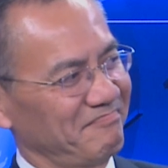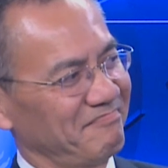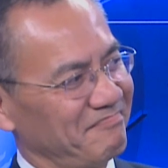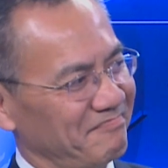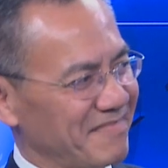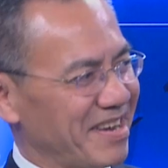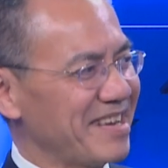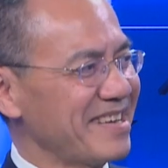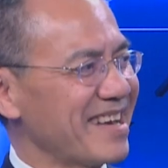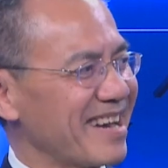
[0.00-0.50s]

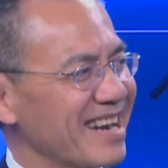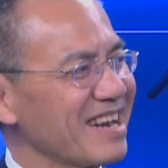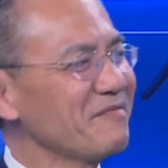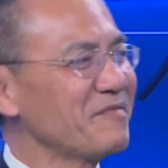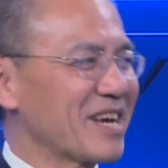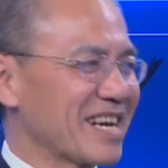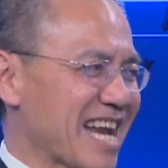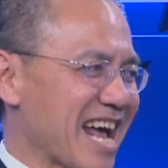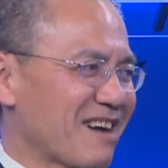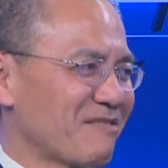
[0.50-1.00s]
biểu diễn ở
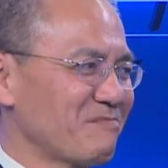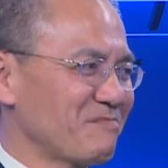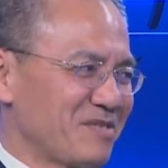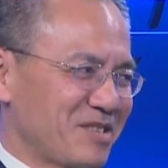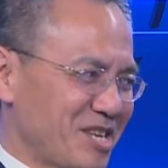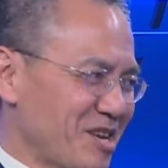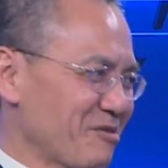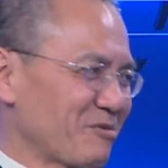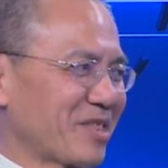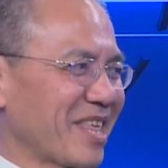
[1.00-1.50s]
Việt Nam
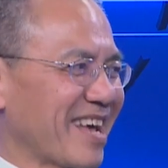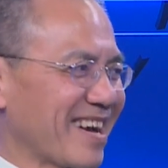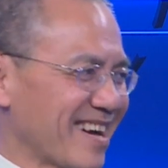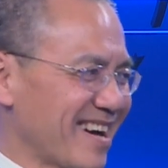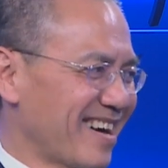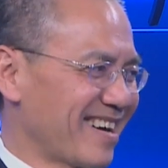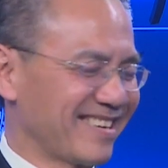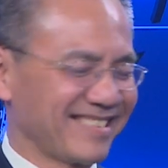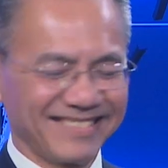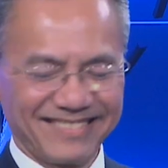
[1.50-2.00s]
nhiều tiền
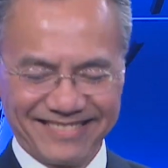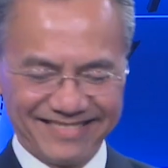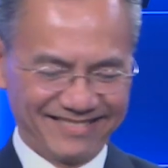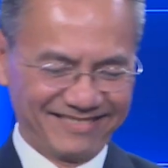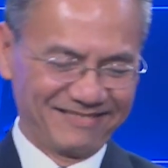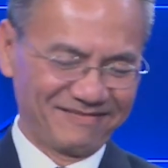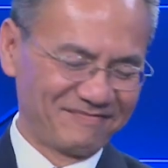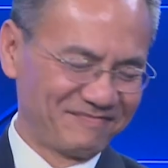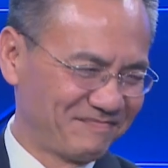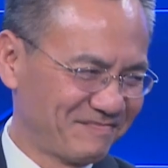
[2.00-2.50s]
hơn
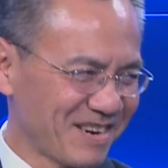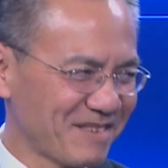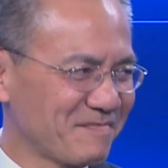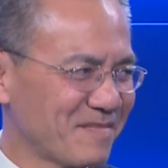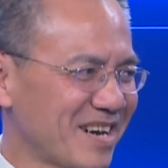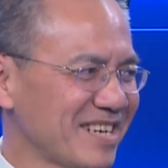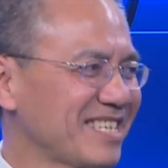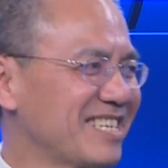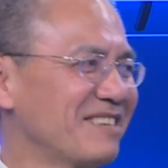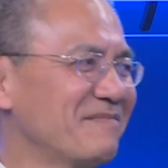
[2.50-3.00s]
mặt
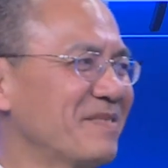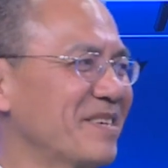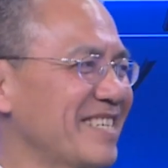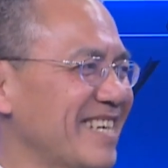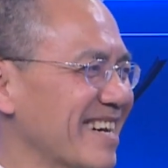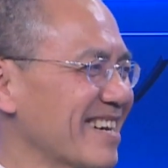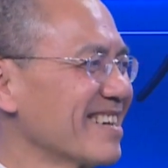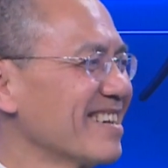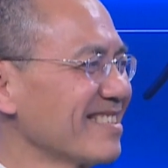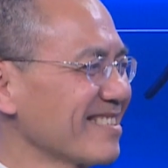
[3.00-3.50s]
mới chi biểu
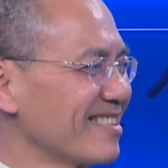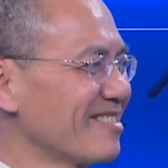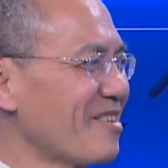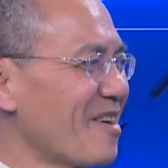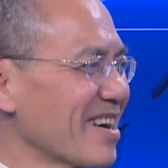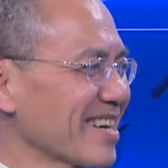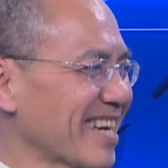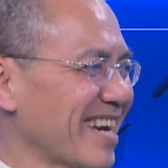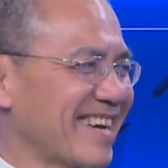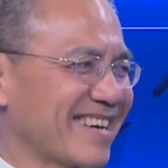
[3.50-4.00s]
diễn ở, ở
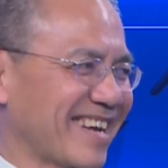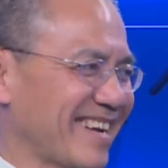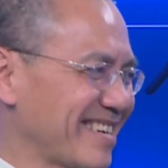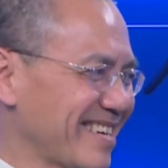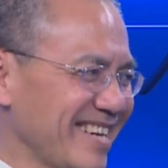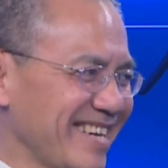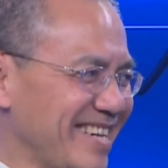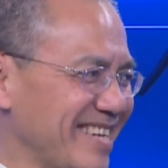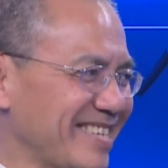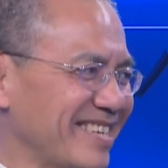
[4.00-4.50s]
Hoa Kỳ này
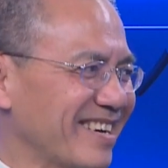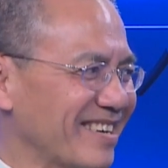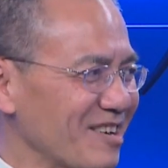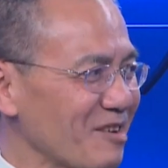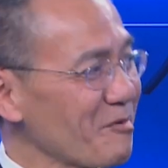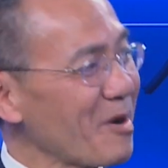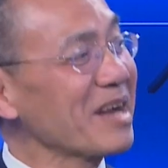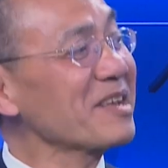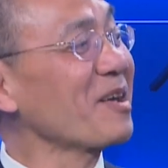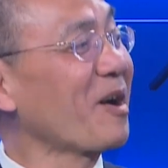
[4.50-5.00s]
vâng. cái thị trường nó
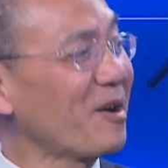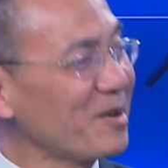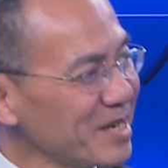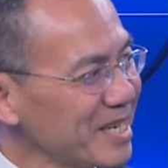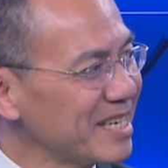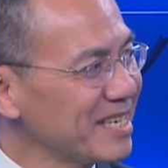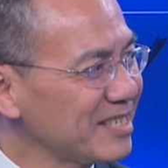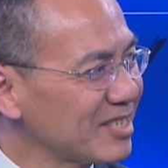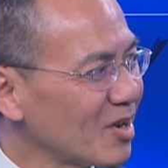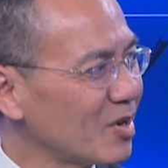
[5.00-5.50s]
quá nhỏ
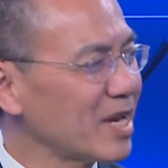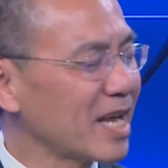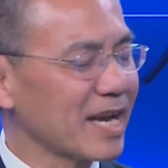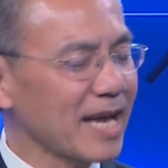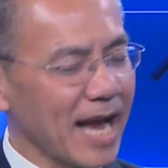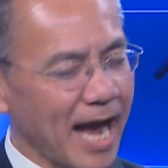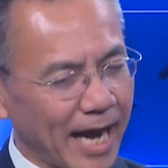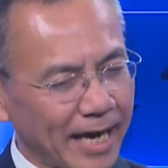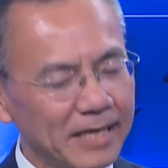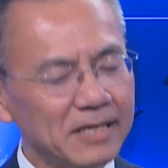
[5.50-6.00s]
đi cho nên
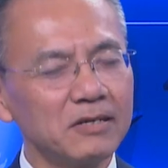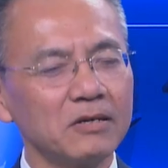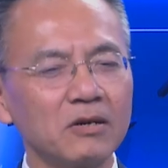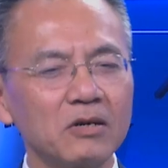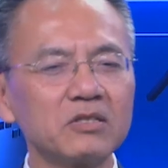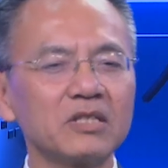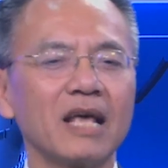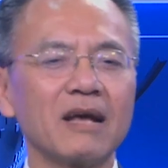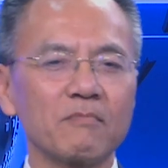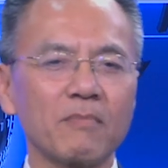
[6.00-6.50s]
cái ảnh hưởng
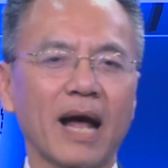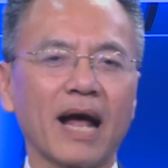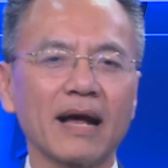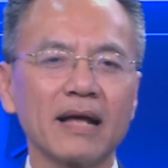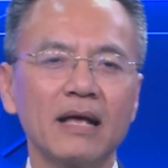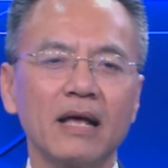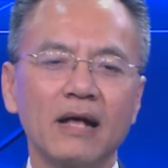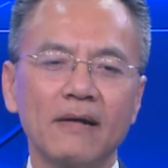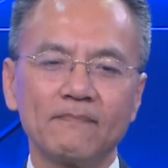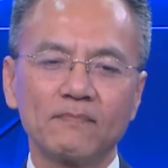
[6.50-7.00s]
của tiền bạc
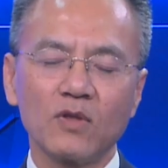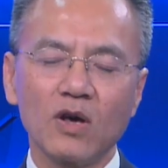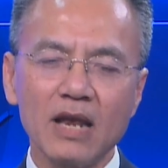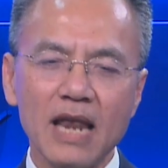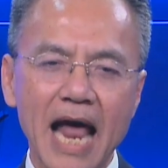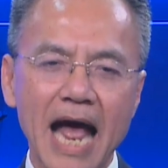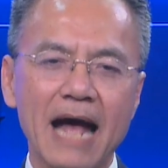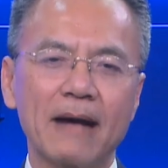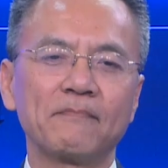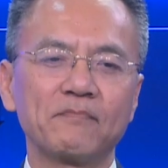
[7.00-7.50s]
nó
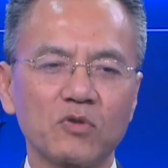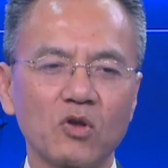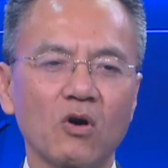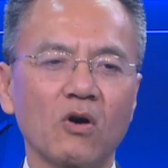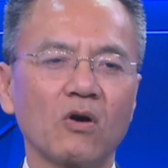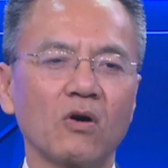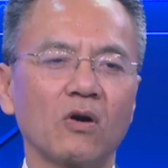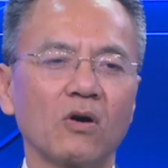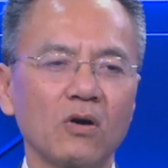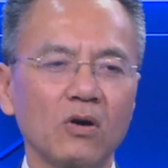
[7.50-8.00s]
làm
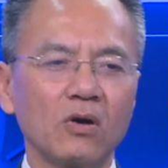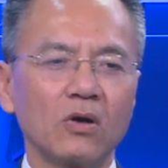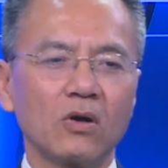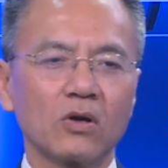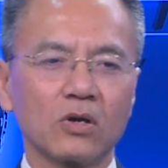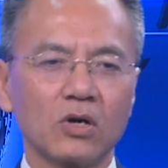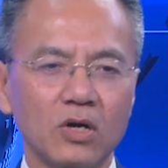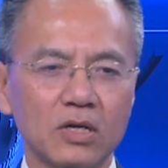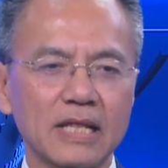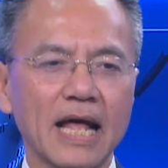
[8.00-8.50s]
cho
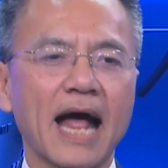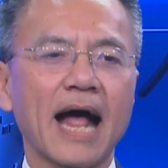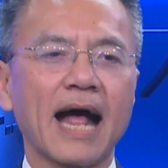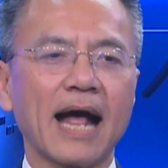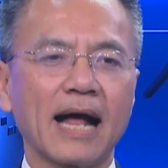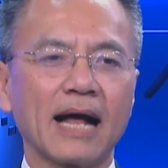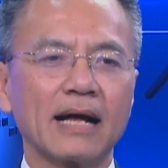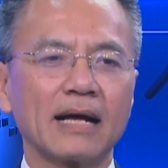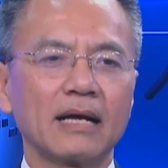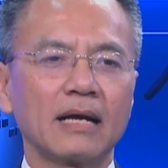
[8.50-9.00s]
người
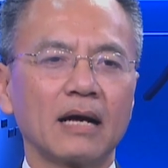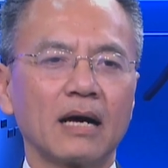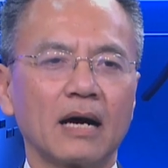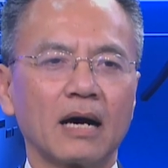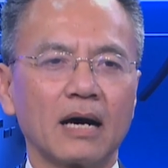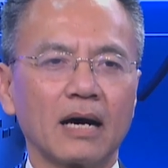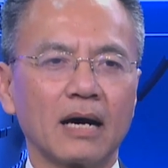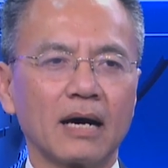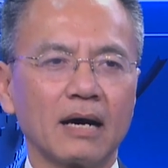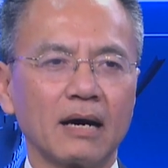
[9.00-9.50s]
ta
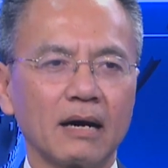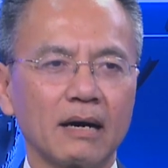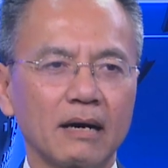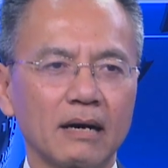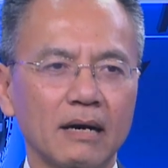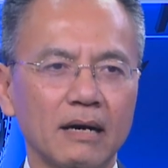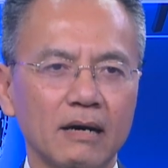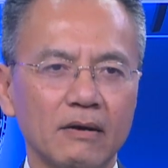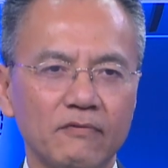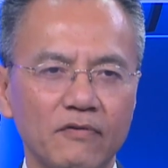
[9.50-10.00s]
à,
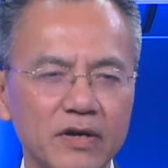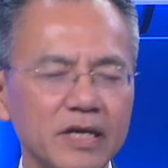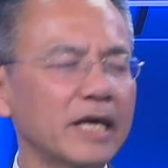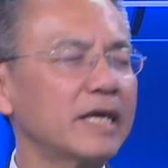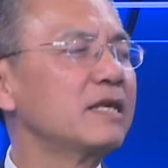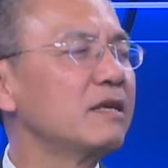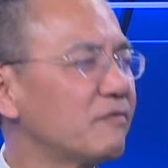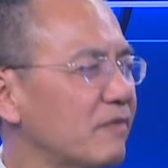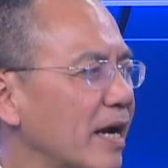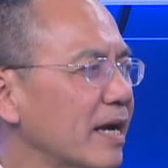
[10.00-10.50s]
phân
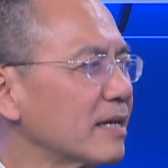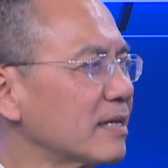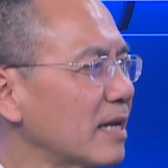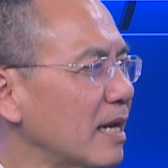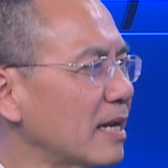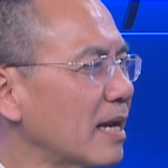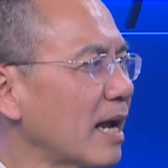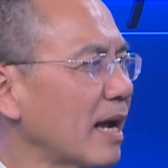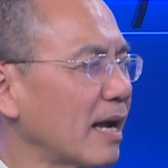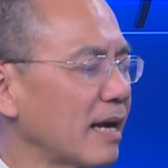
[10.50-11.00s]
nghĩ như vậy
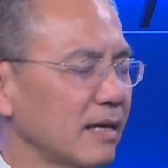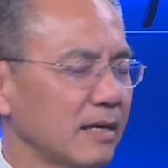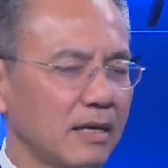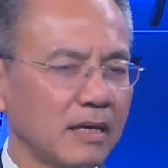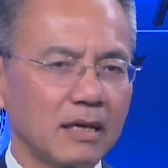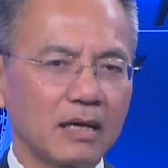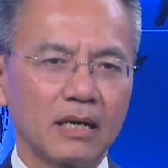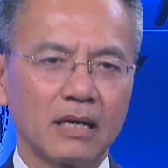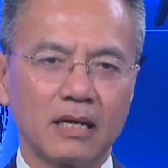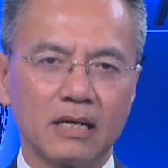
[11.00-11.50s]
thành ra
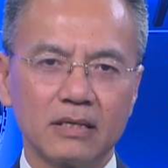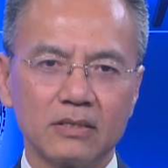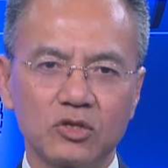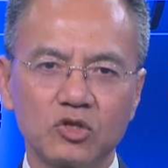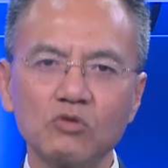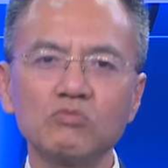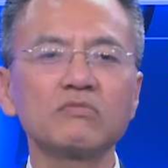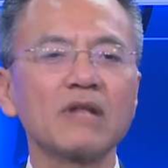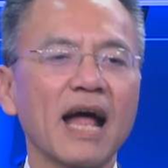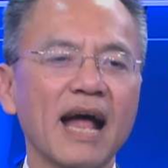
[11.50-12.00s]
như vậy. À,
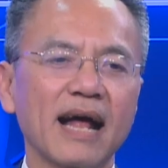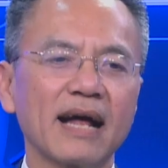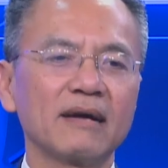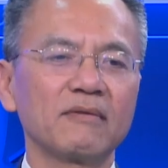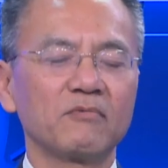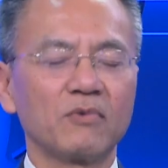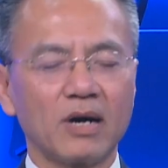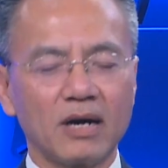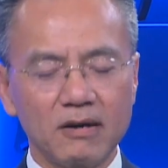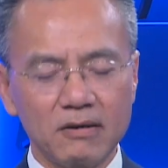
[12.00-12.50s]
chúng ta
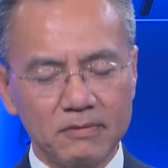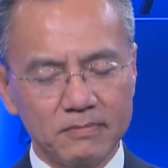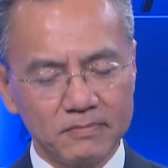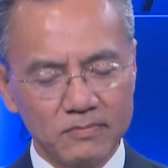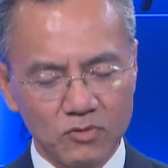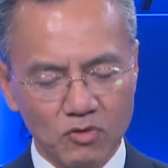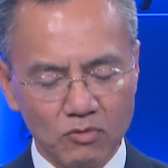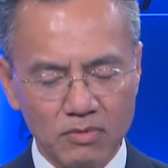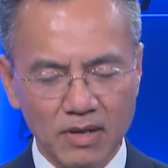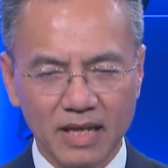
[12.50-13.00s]
wow,
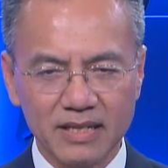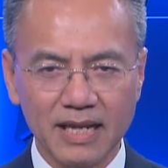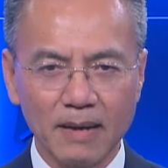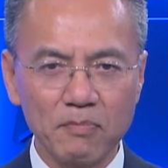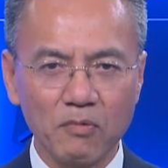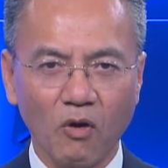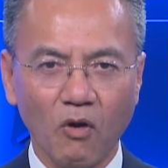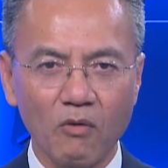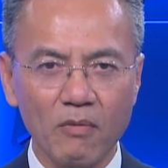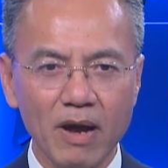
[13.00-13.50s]
chúng ta
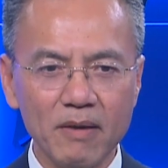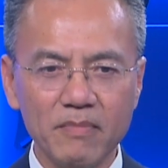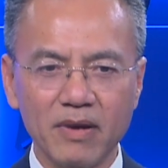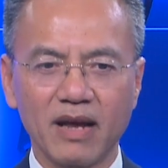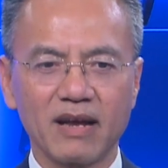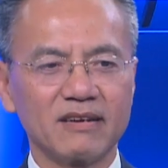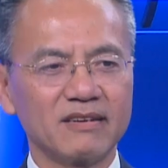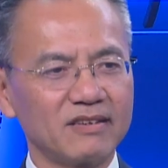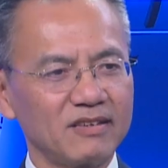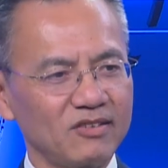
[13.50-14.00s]
thấp cổ bé
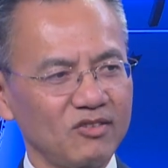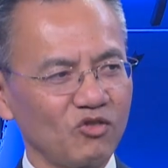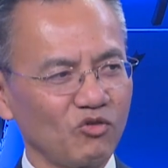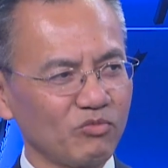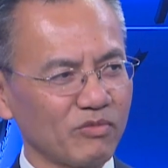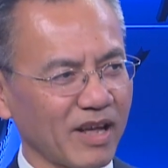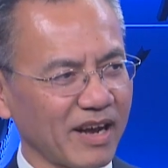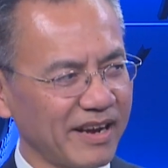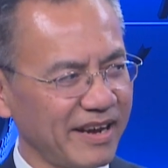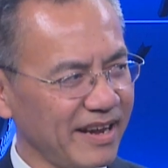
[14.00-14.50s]
miệng chúng
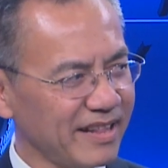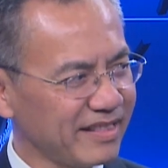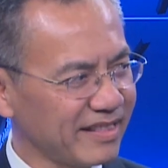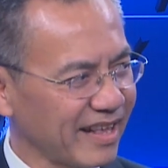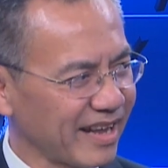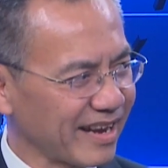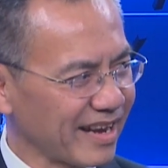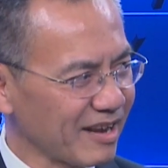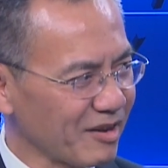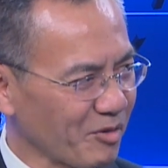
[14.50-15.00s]
ta ít
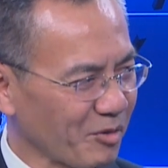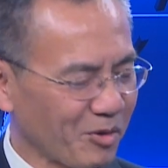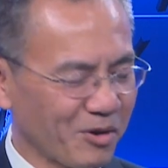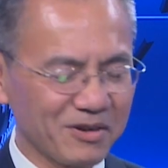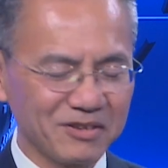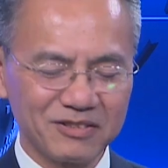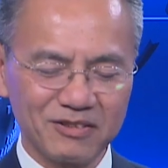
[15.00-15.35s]
tiền ít của